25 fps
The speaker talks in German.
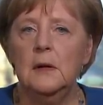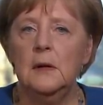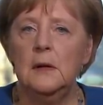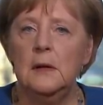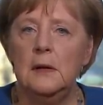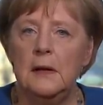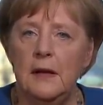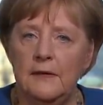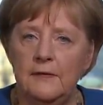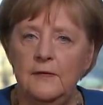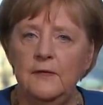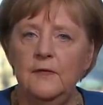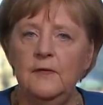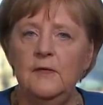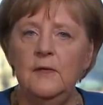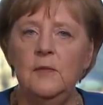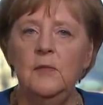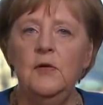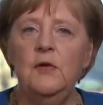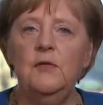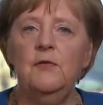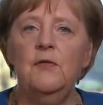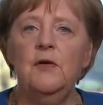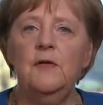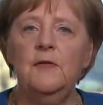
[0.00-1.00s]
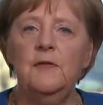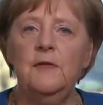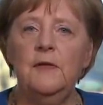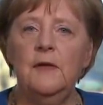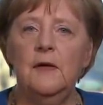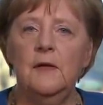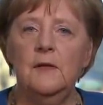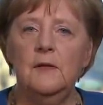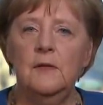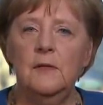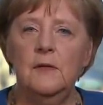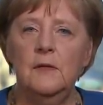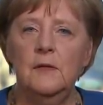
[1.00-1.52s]
Lassen Sie mich
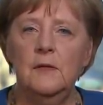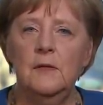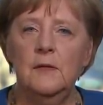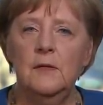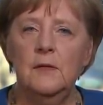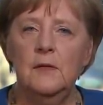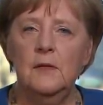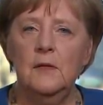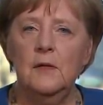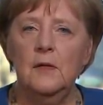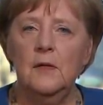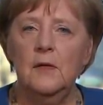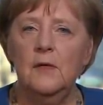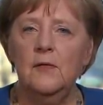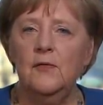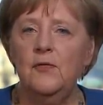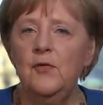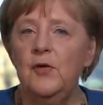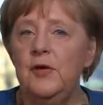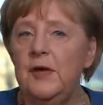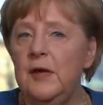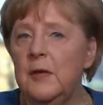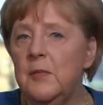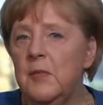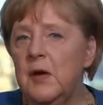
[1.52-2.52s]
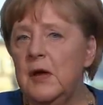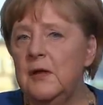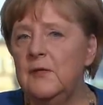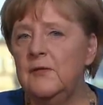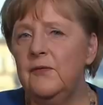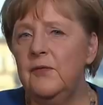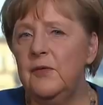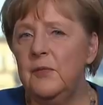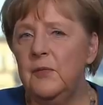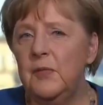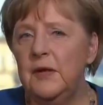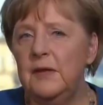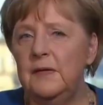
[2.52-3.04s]
versichern, für jemanden
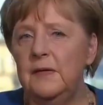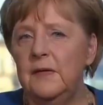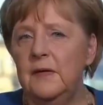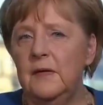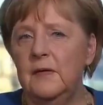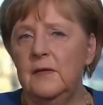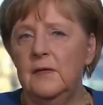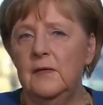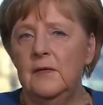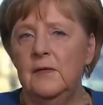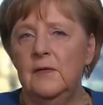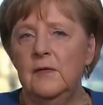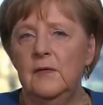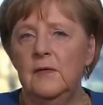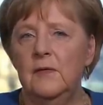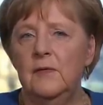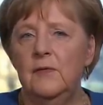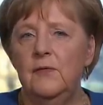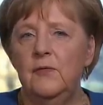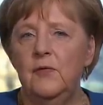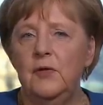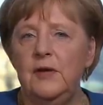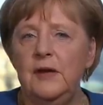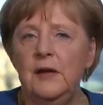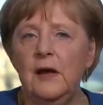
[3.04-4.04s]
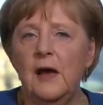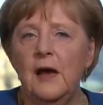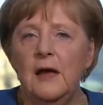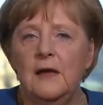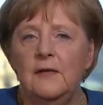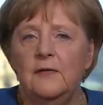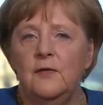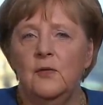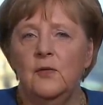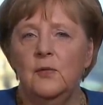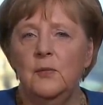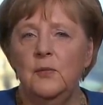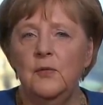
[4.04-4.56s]
wie mich, für die
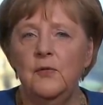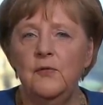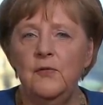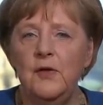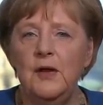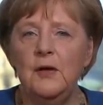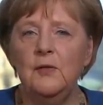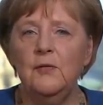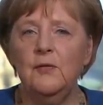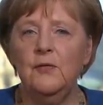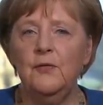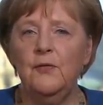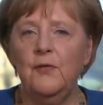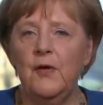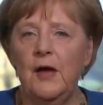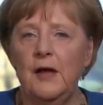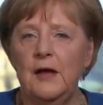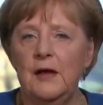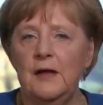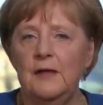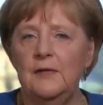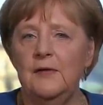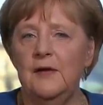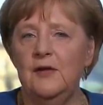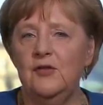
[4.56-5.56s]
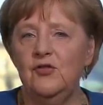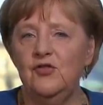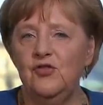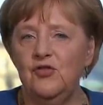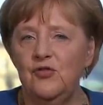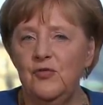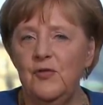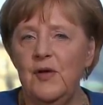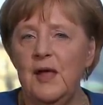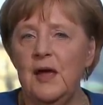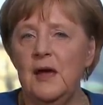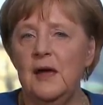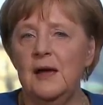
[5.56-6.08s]
Reise- und Bewegungsfreiheit ein
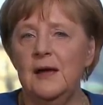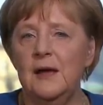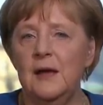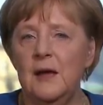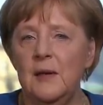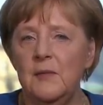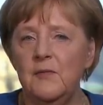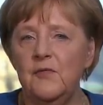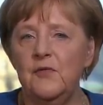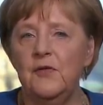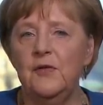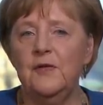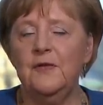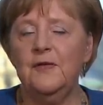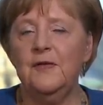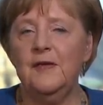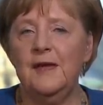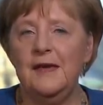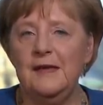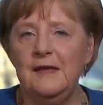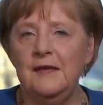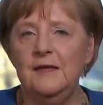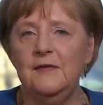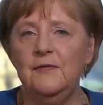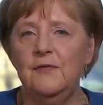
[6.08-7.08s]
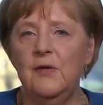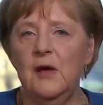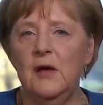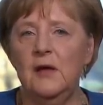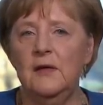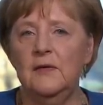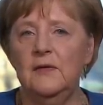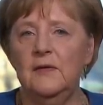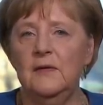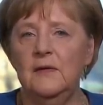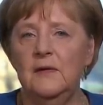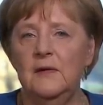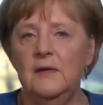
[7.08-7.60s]
schwer erkämpftes Recht
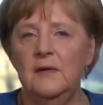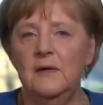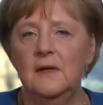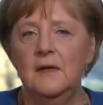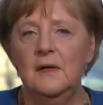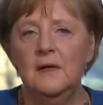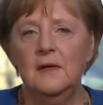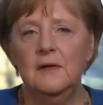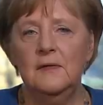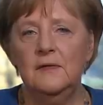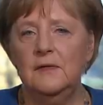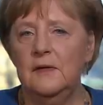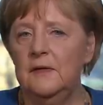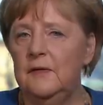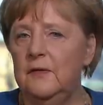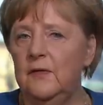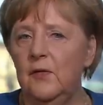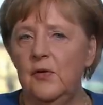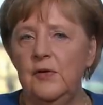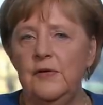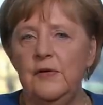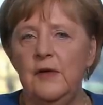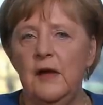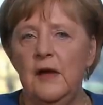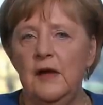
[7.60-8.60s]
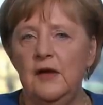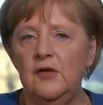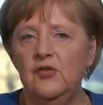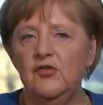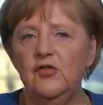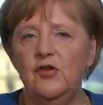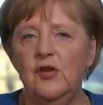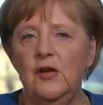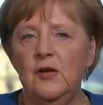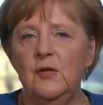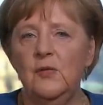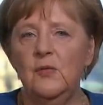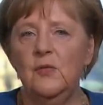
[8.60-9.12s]
waren, sind solche
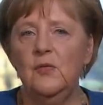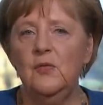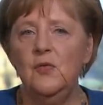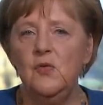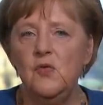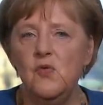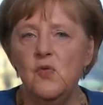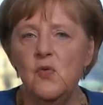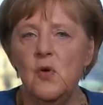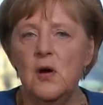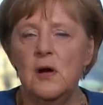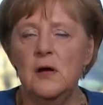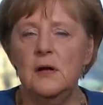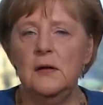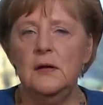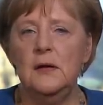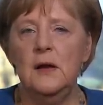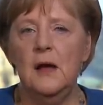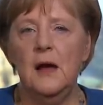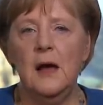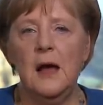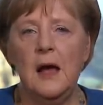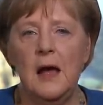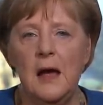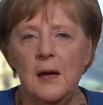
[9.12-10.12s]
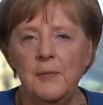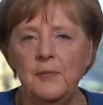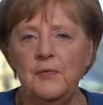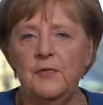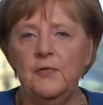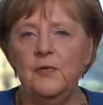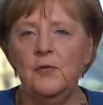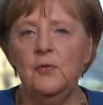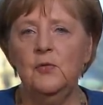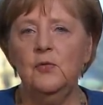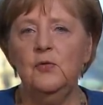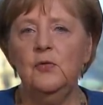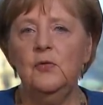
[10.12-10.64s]
Einschränkungen nur in der
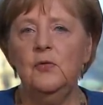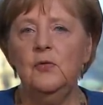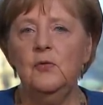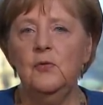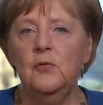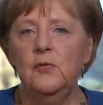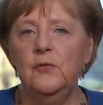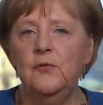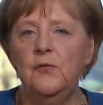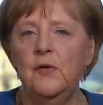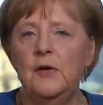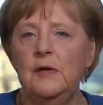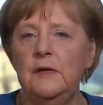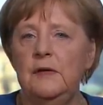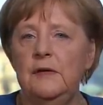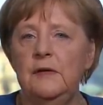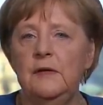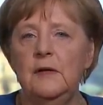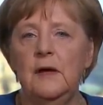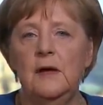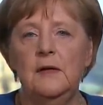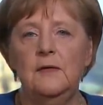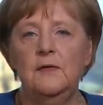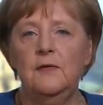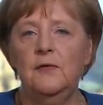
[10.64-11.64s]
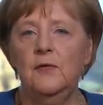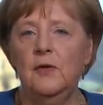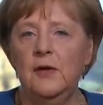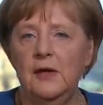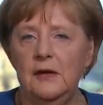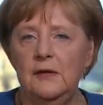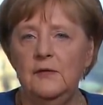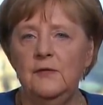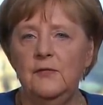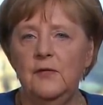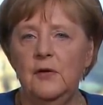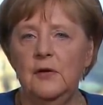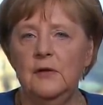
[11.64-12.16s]
absoluten Notwendigkeit zu
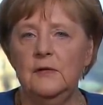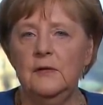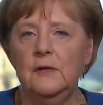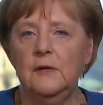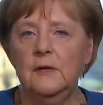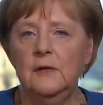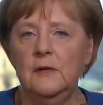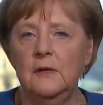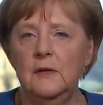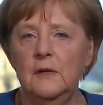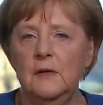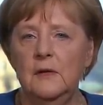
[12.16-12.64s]
rechtfertigen.